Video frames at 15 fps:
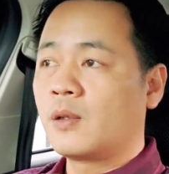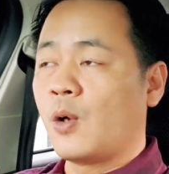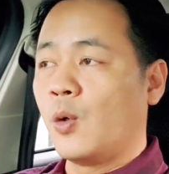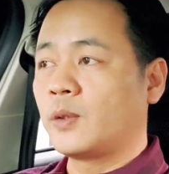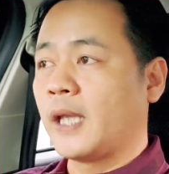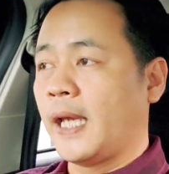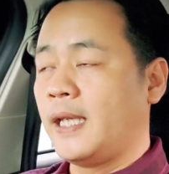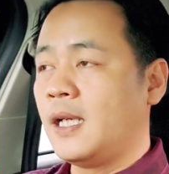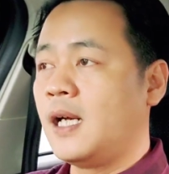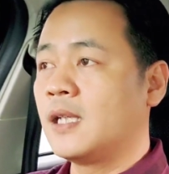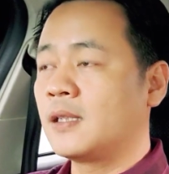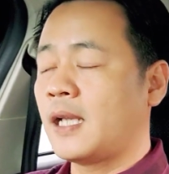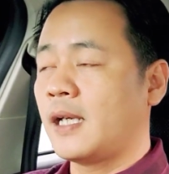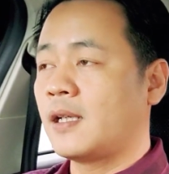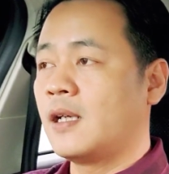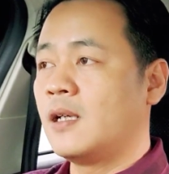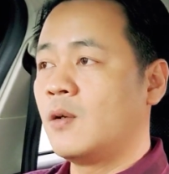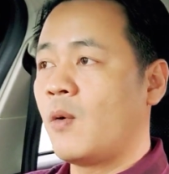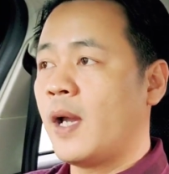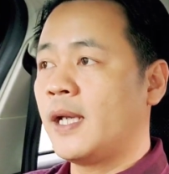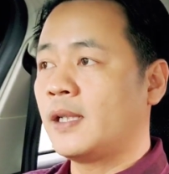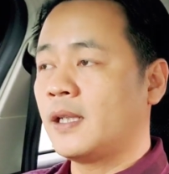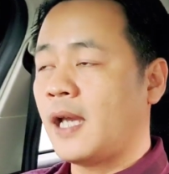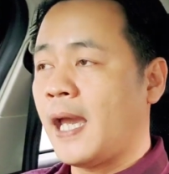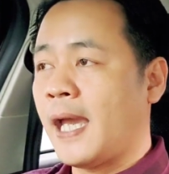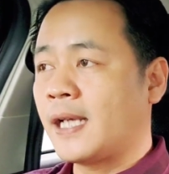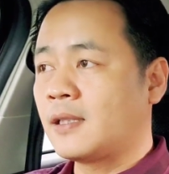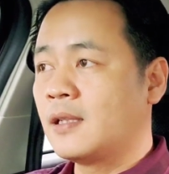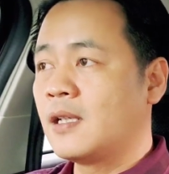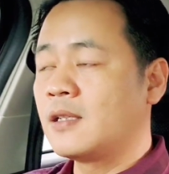Cụ thể hơn là cơ quan
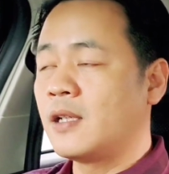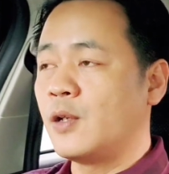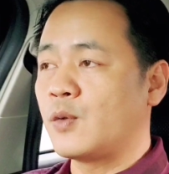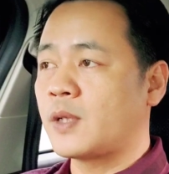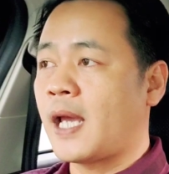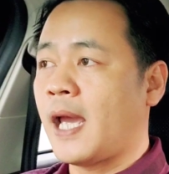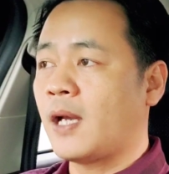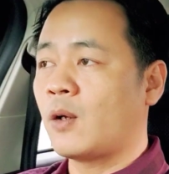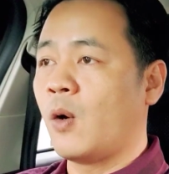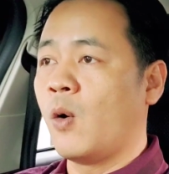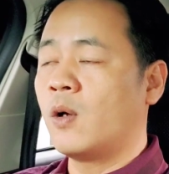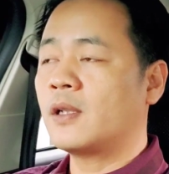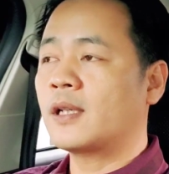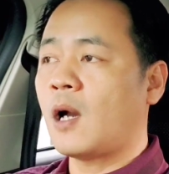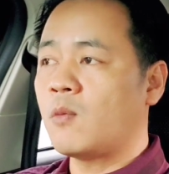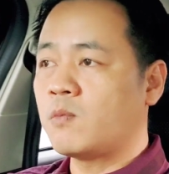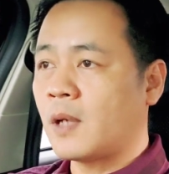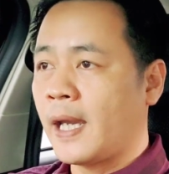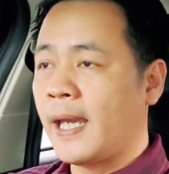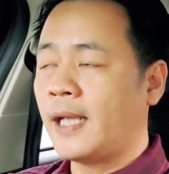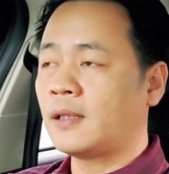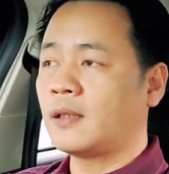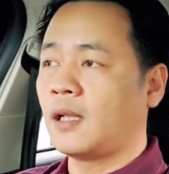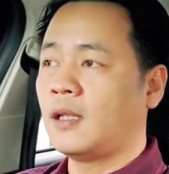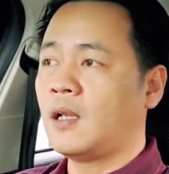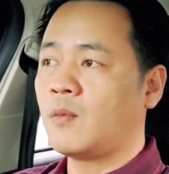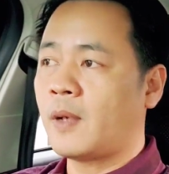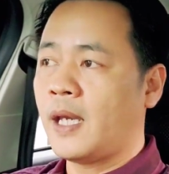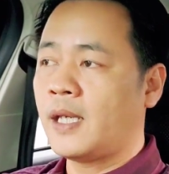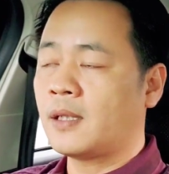an ninh điều tra của Công an tỉnh
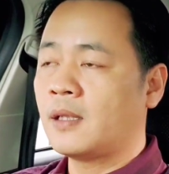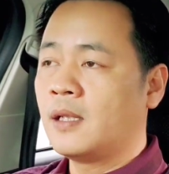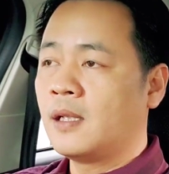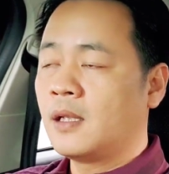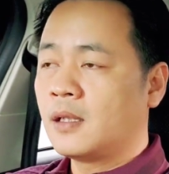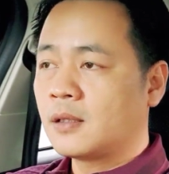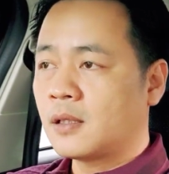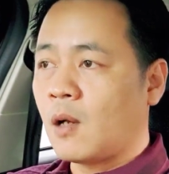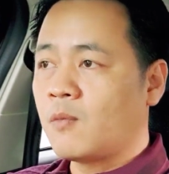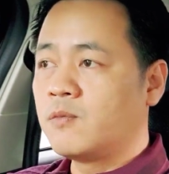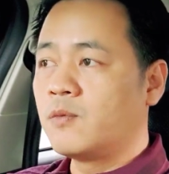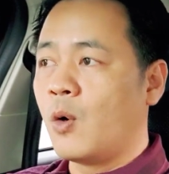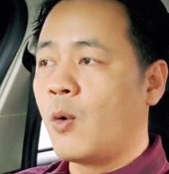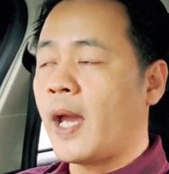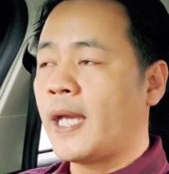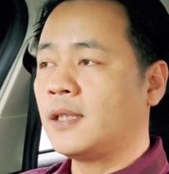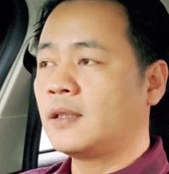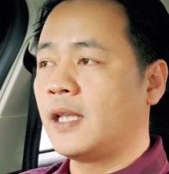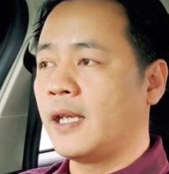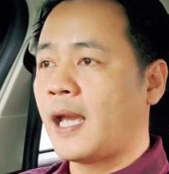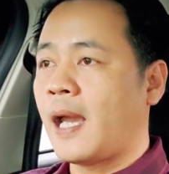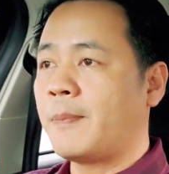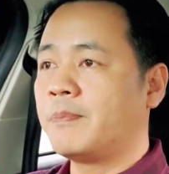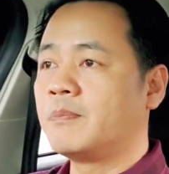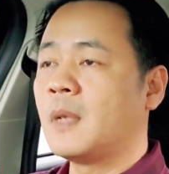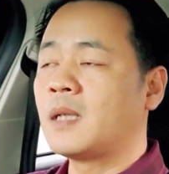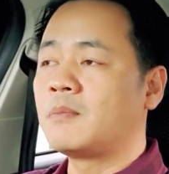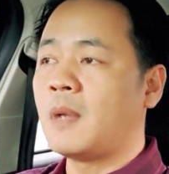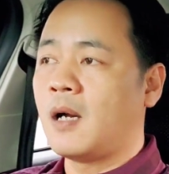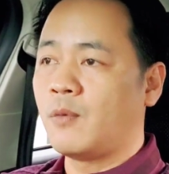Long An trong vụ án Thiền Am
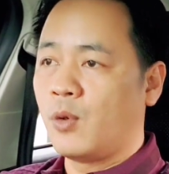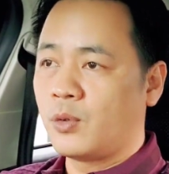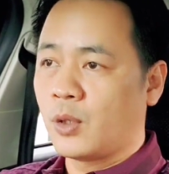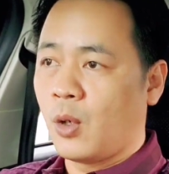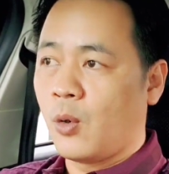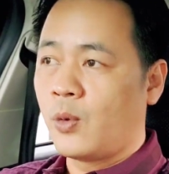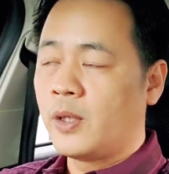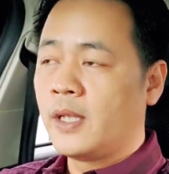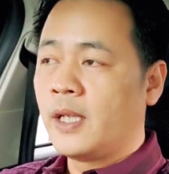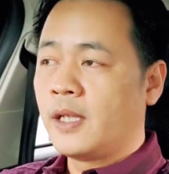Bên Bờ Vũ Trụ.